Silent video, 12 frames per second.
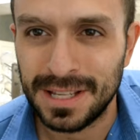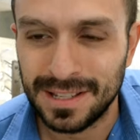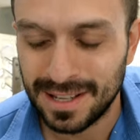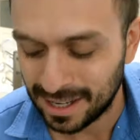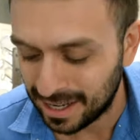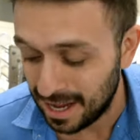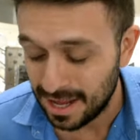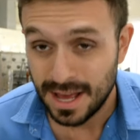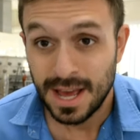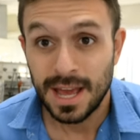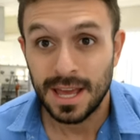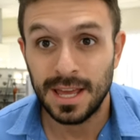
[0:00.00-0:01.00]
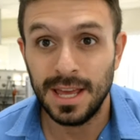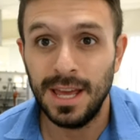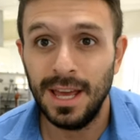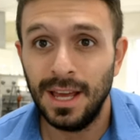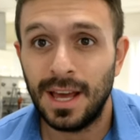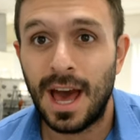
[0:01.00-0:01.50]
más de cerca,
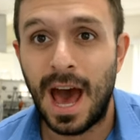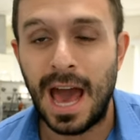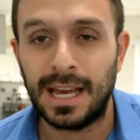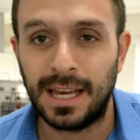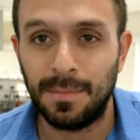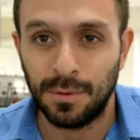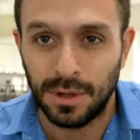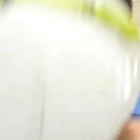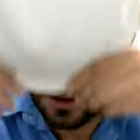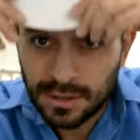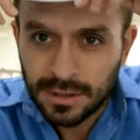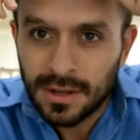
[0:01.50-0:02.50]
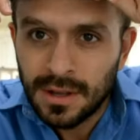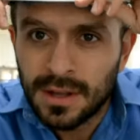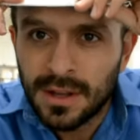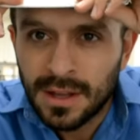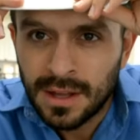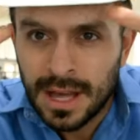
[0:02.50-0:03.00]
y hay que ponernos
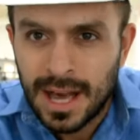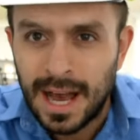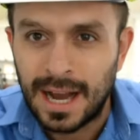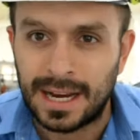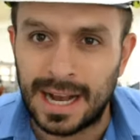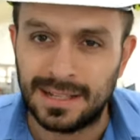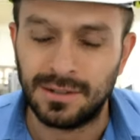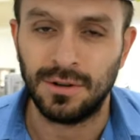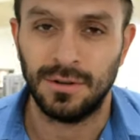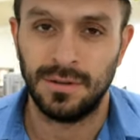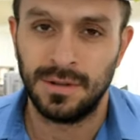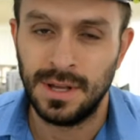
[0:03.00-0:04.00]
casco.